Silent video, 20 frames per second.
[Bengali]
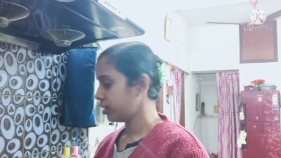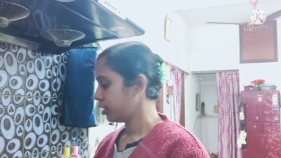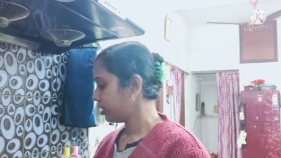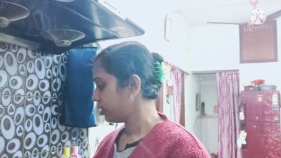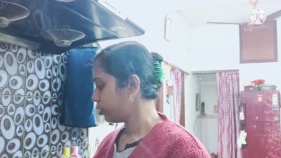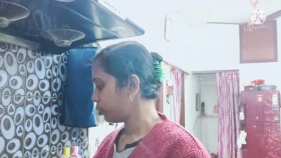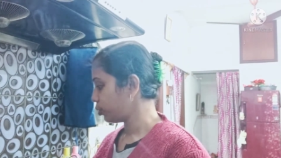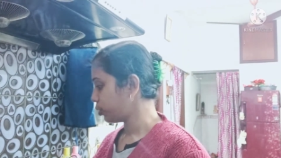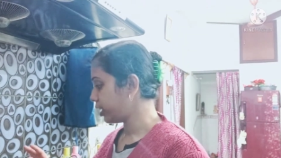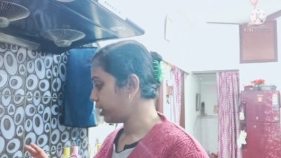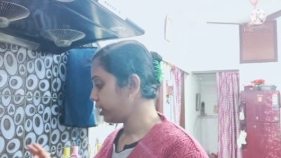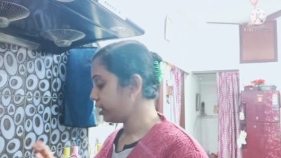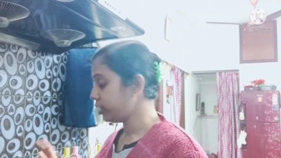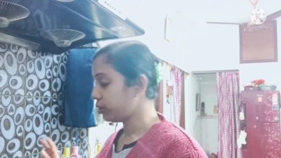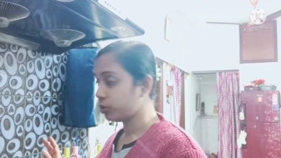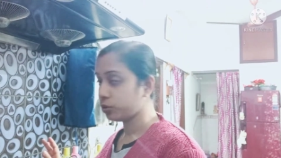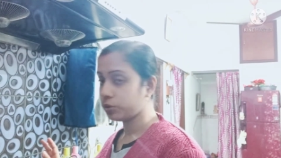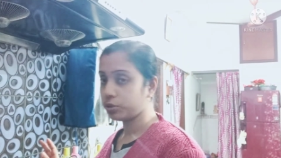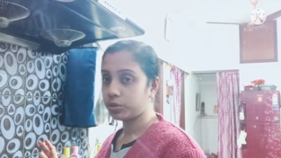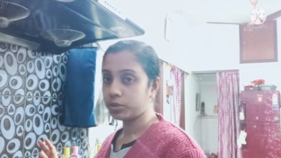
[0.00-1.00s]
তো ক্ষীর
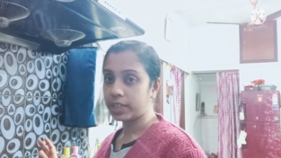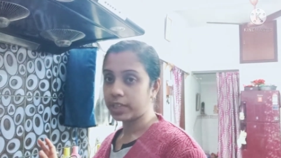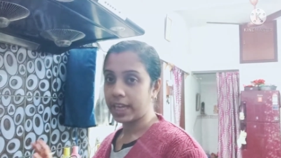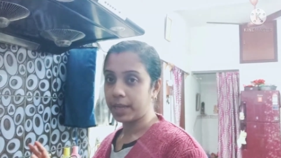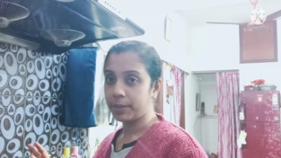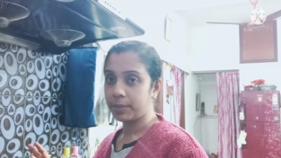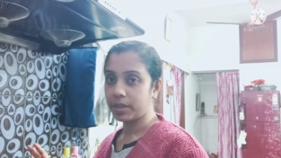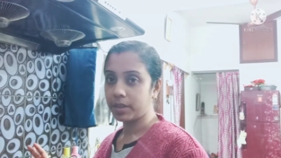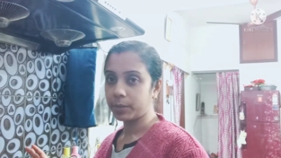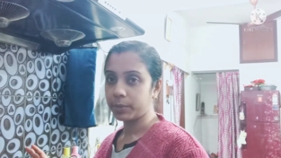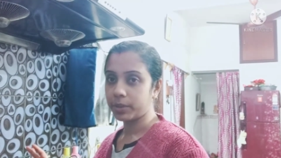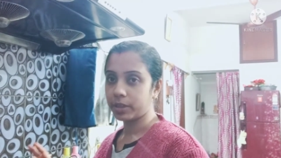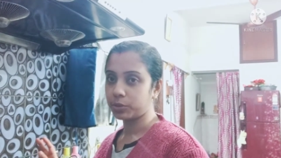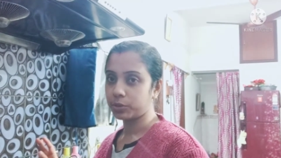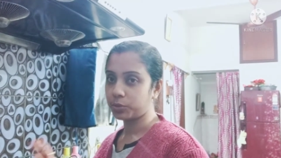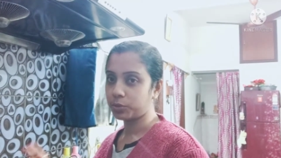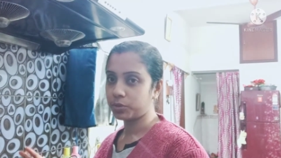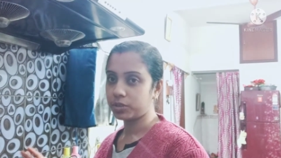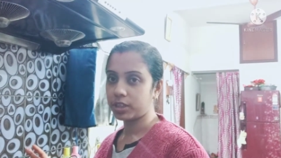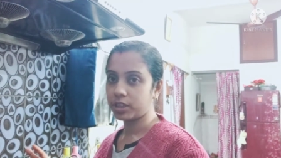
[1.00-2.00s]
করতে তো টাইম লাগবে এখন
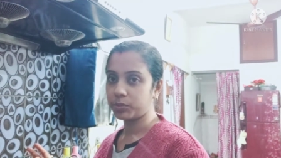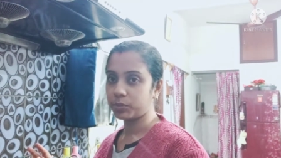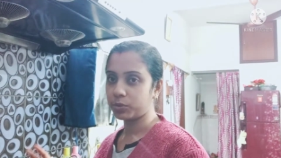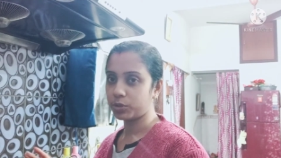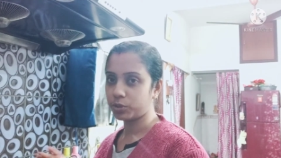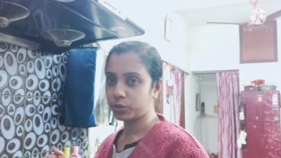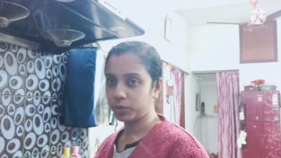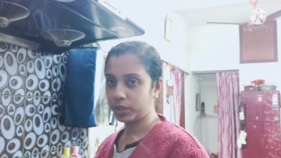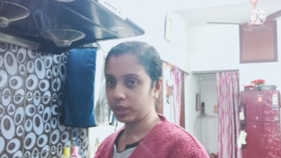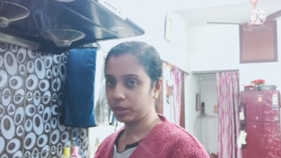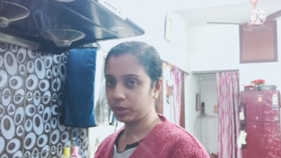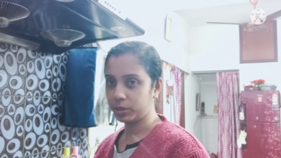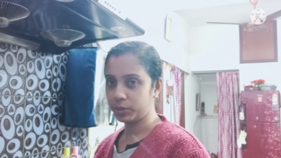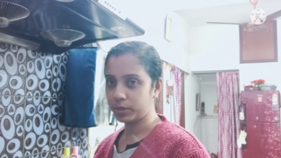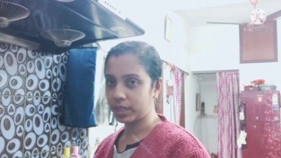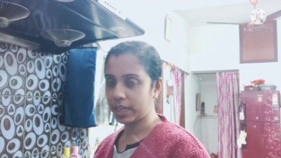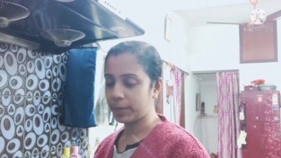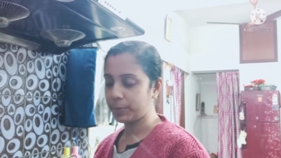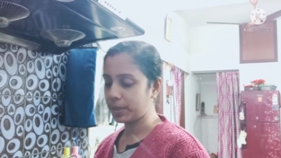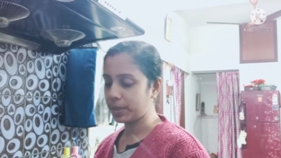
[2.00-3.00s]
দুধটা পুরো শুকাতেও
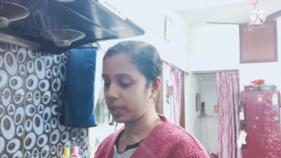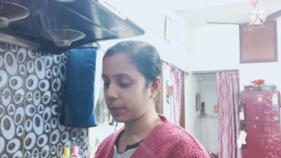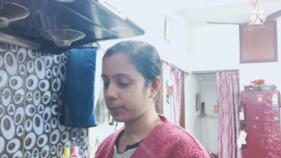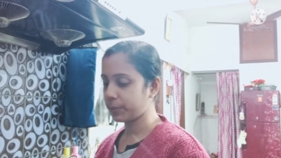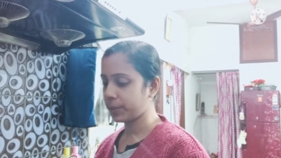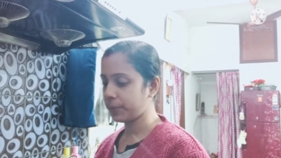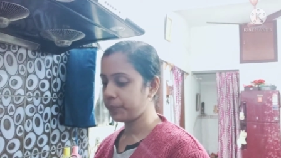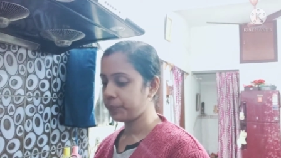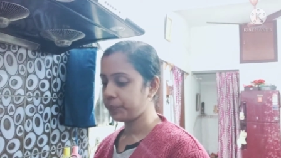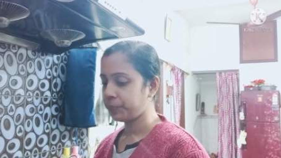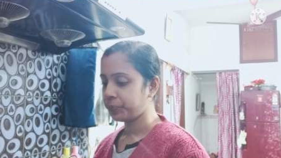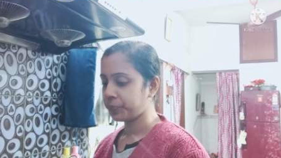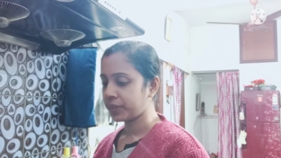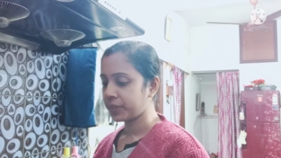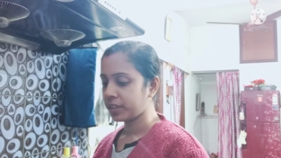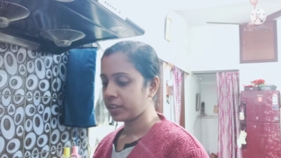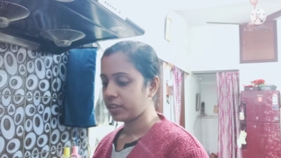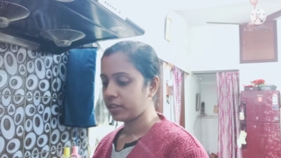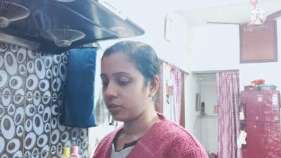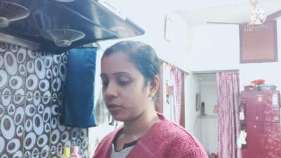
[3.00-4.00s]
টাইম লাগবে
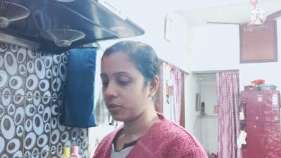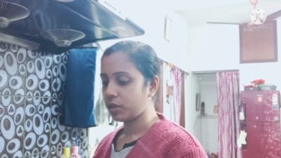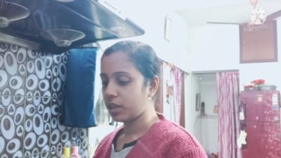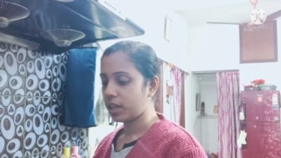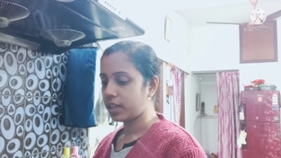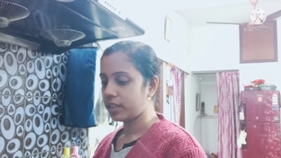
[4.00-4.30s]
তো আর